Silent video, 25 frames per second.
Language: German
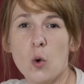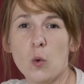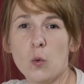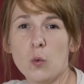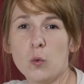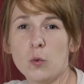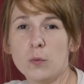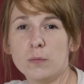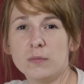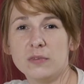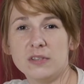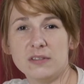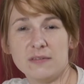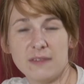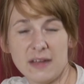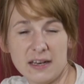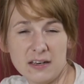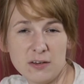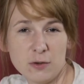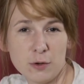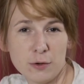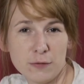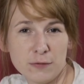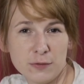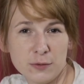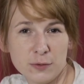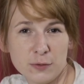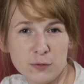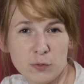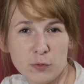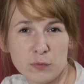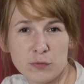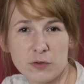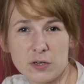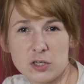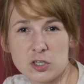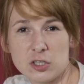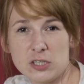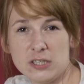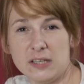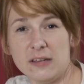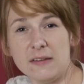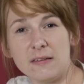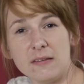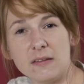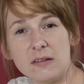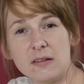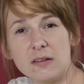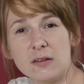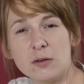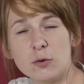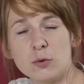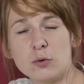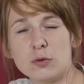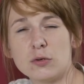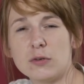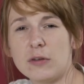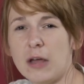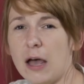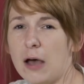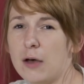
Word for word: um die Wendeöffnung zu verschließen und